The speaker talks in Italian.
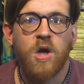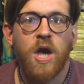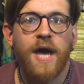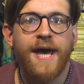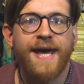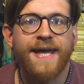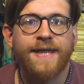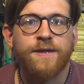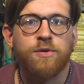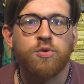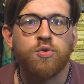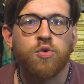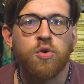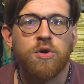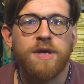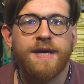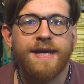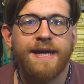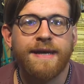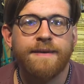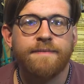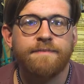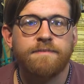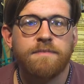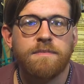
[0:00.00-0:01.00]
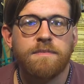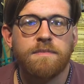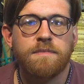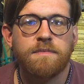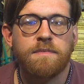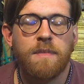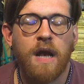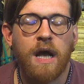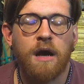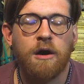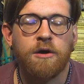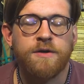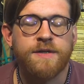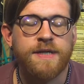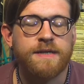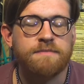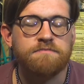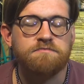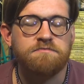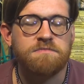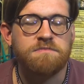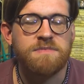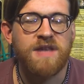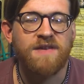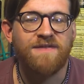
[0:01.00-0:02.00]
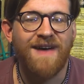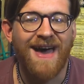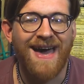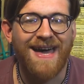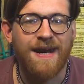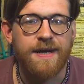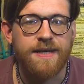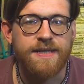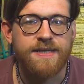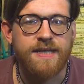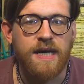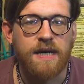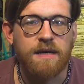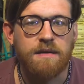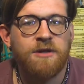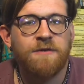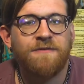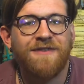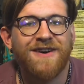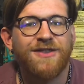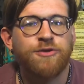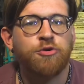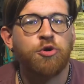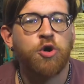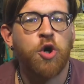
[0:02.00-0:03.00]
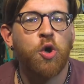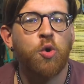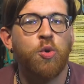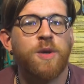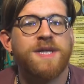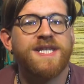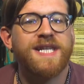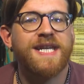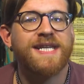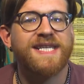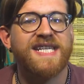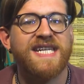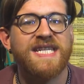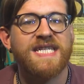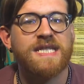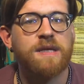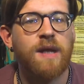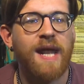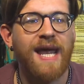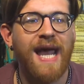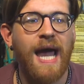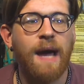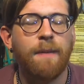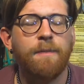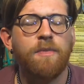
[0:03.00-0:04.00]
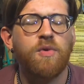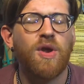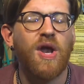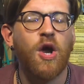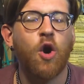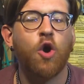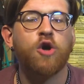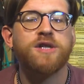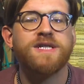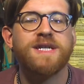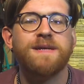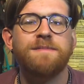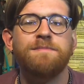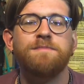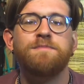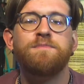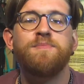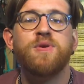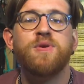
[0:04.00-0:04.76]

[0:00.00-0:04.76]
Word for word: È tutto lì la cosa diversa. Il fatto che lui sia senza una gamba è una cosa in